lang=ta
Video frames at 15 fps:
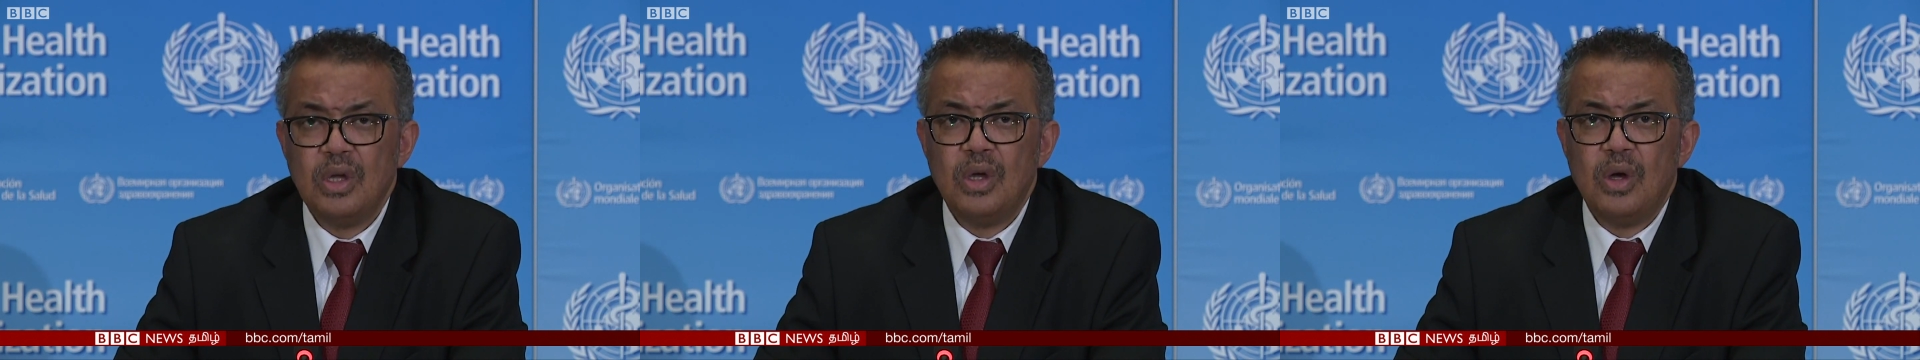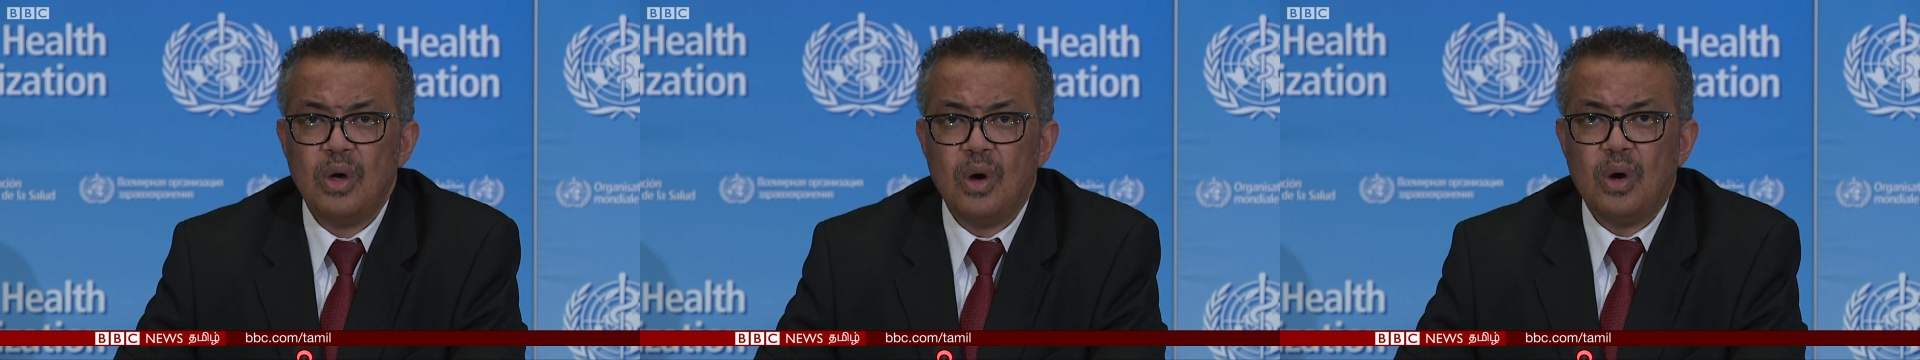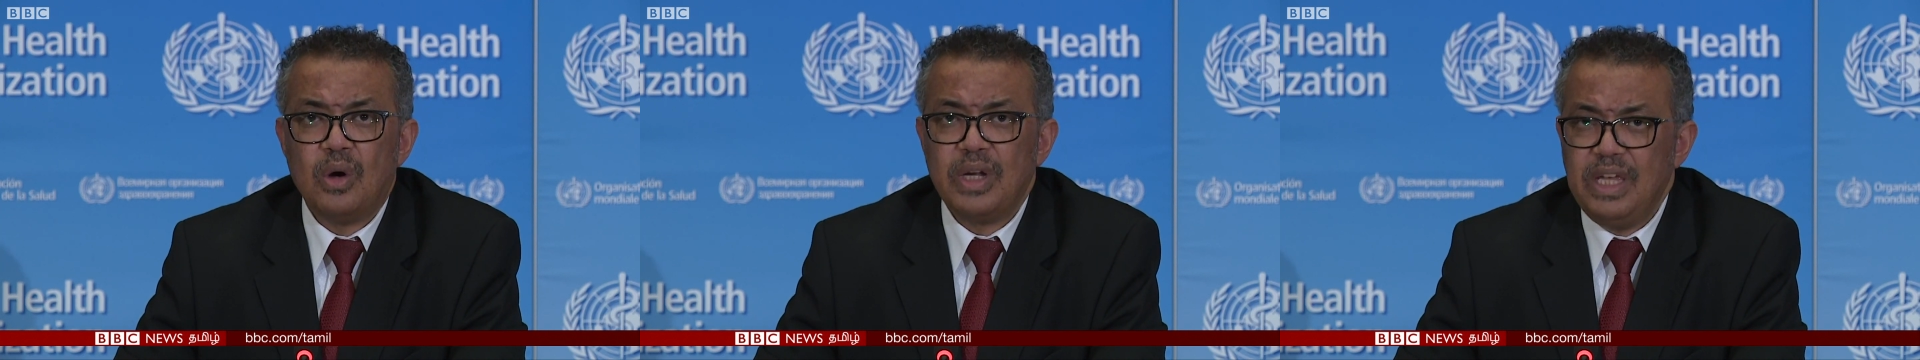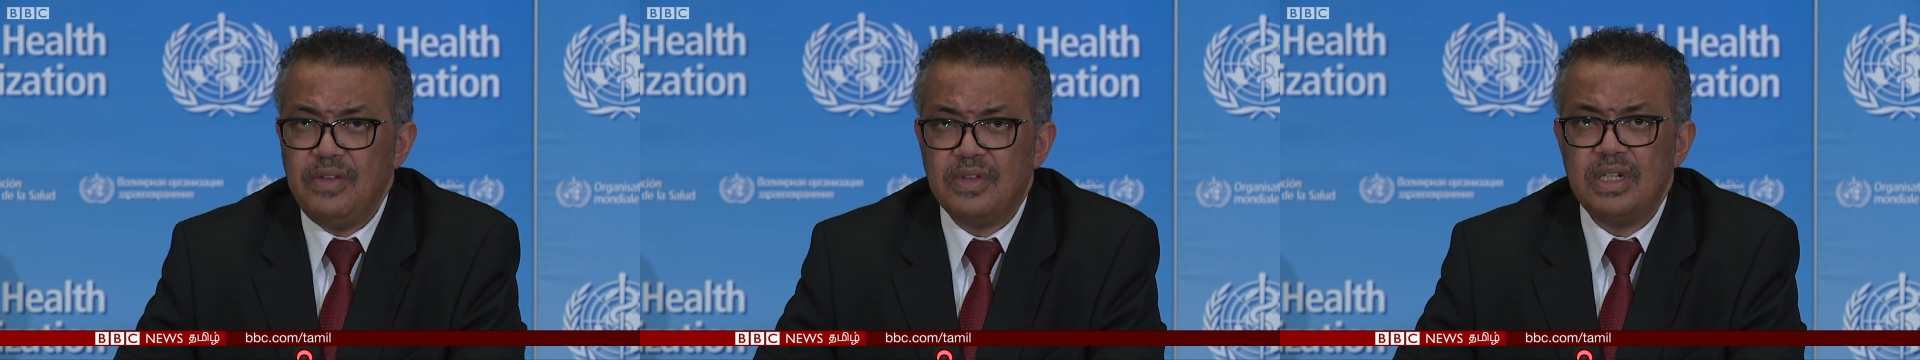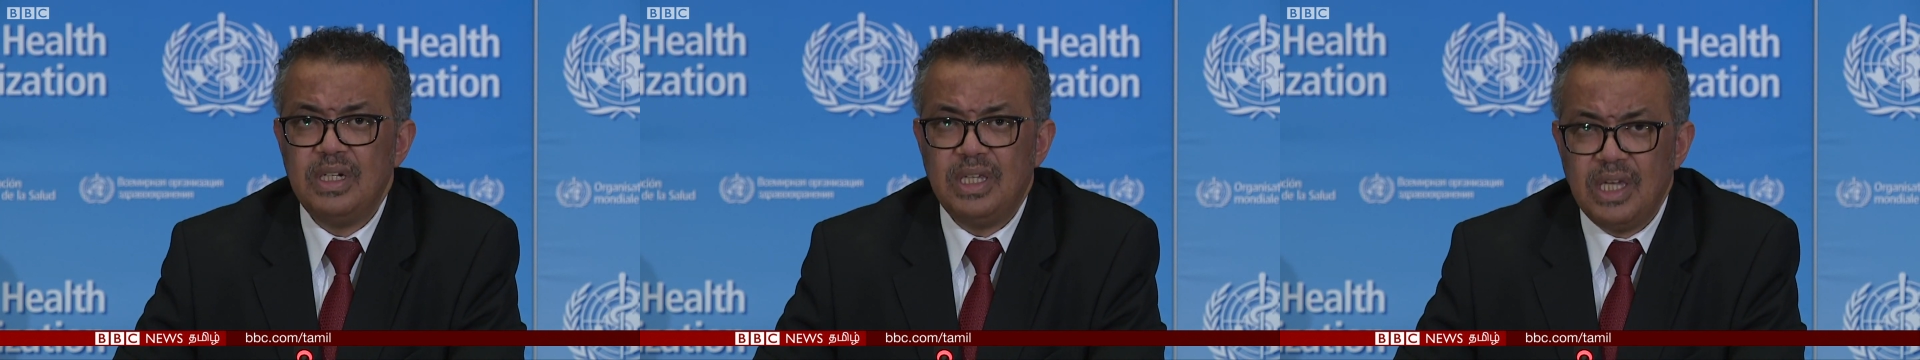மருத்துவமனையில்
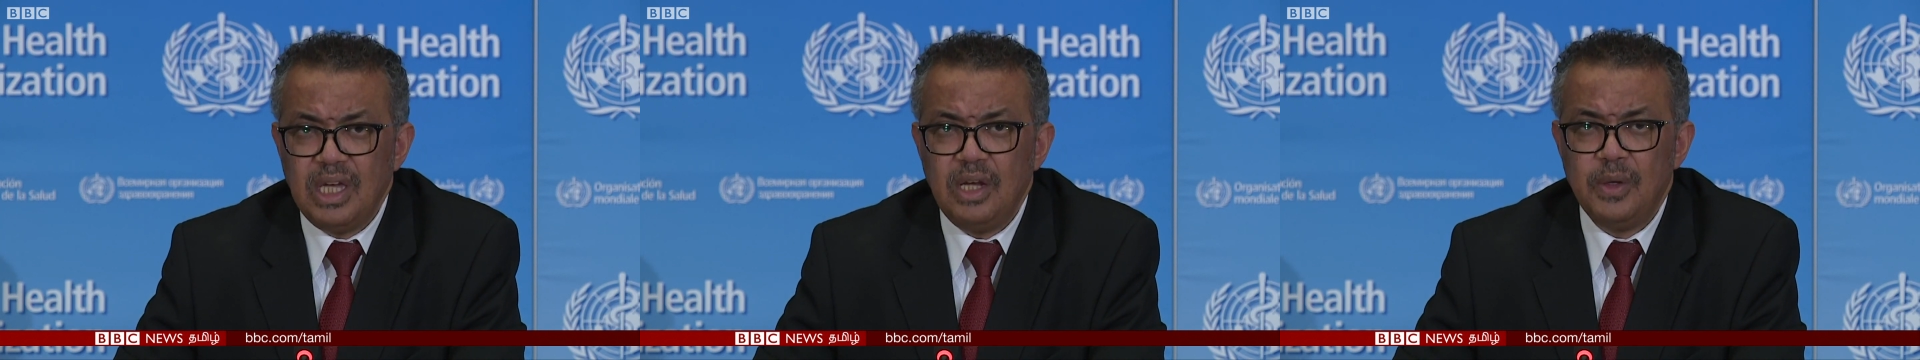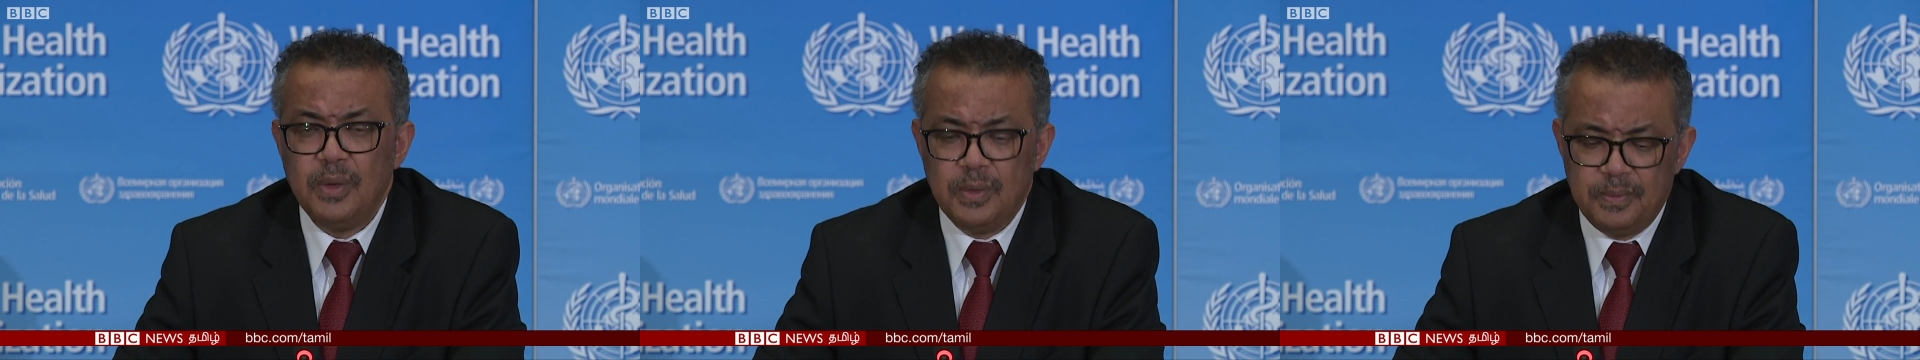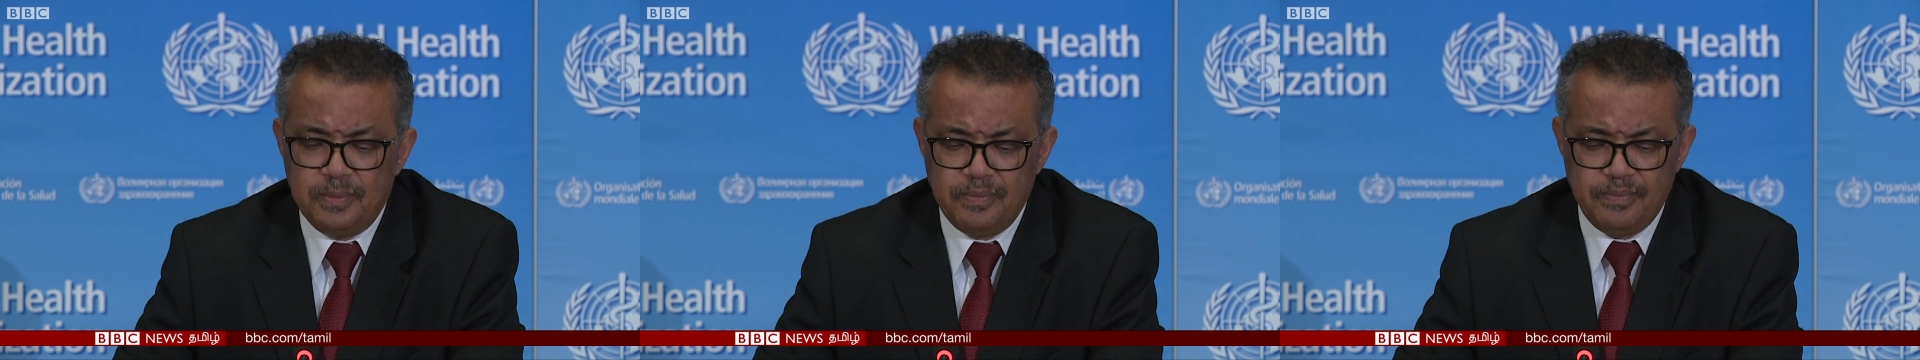இருக்க வைக்கலாம்